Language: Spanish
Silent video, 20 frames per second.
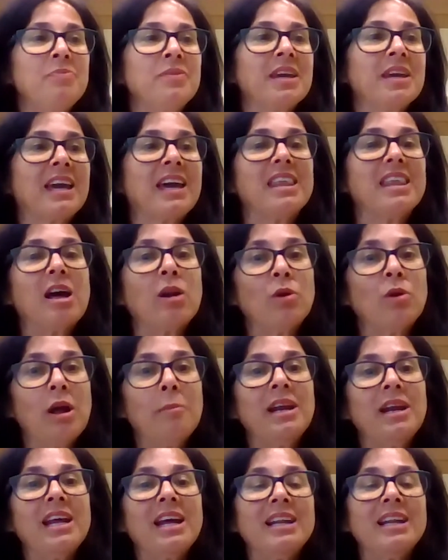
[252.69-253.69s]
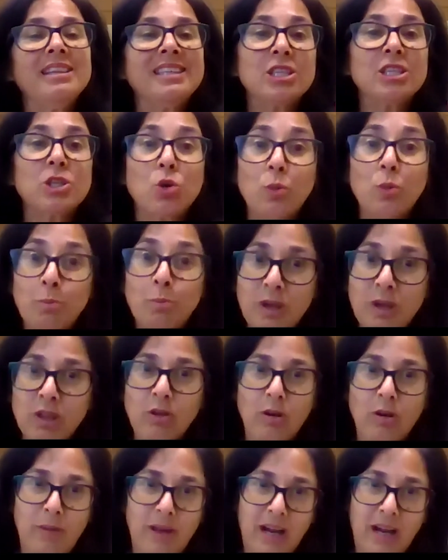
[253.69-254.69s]
que de alguna manera han disrumpido
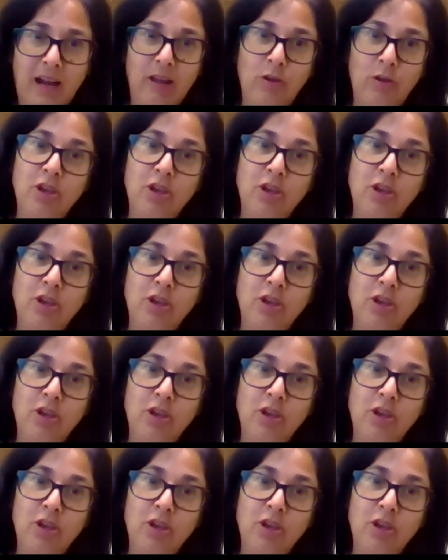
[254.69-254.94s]
el mercado.